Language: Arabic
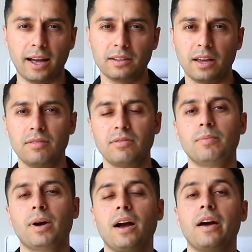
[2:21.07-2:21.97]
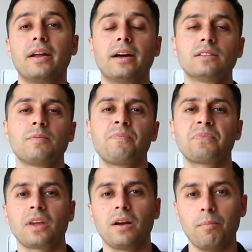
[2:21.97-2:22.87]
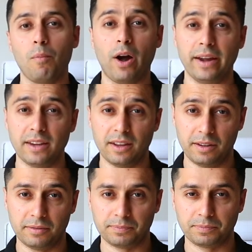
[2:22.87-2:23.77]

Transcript: حطها في مكانات معينة